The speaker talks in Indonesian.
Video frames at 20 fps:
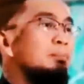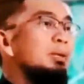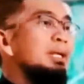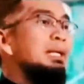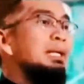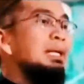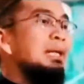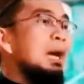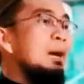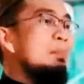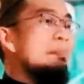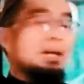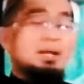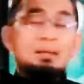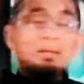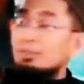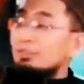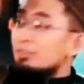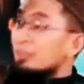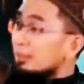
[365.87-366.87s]
boleh di
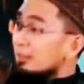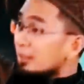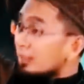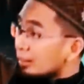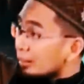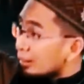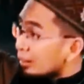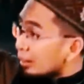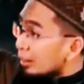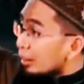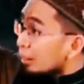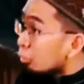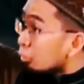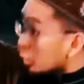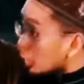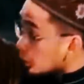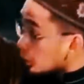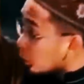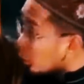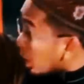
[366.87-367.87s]
kamar misalnya,
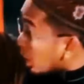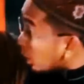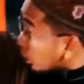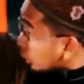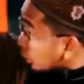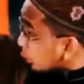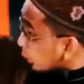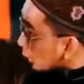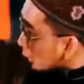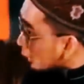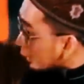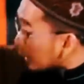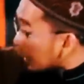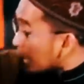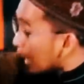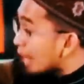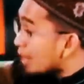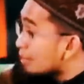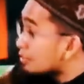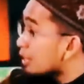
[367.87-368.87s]
boleh di ruang
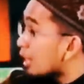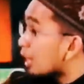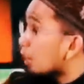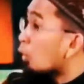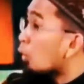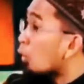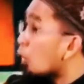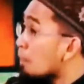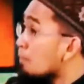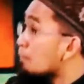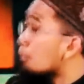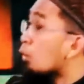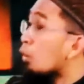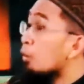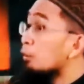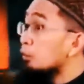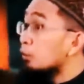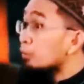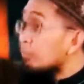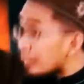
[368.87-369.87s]
keluarga, aja home,
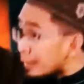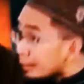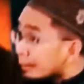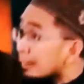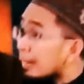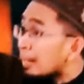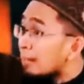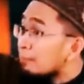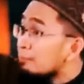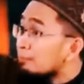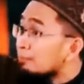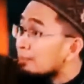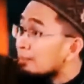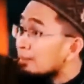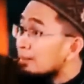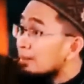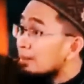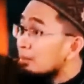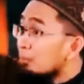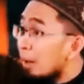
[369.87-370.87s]
home tuh mereka.
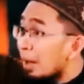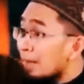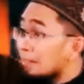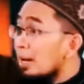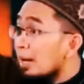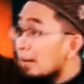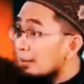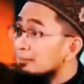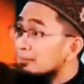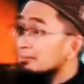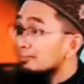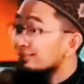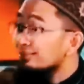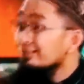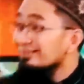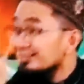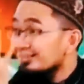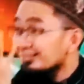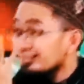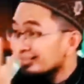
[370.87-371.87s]
Banyak.
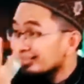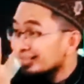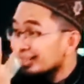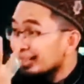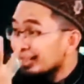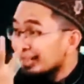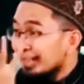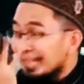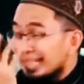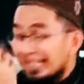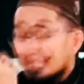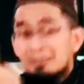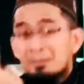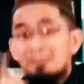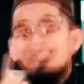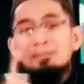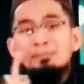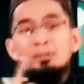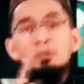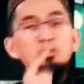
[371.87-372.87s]
Ini
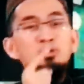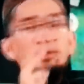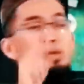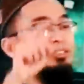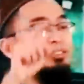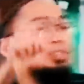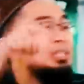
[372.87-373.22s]
bisa menunjuk